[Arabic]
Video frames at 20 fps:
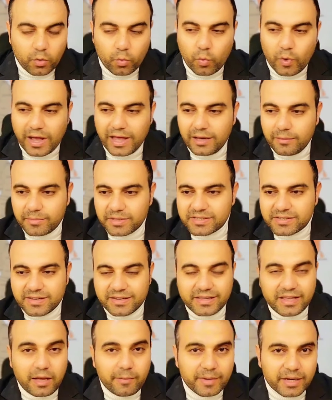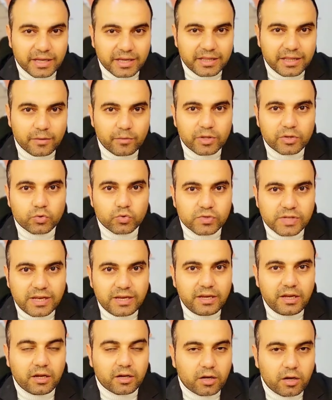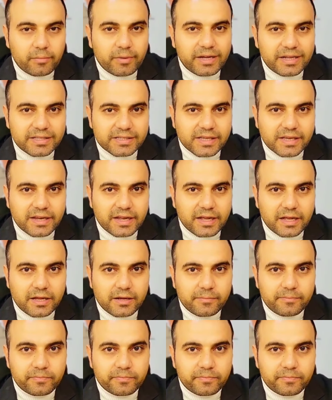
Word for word: وهل مصر تعمل كده وتسلح قبائل سيناء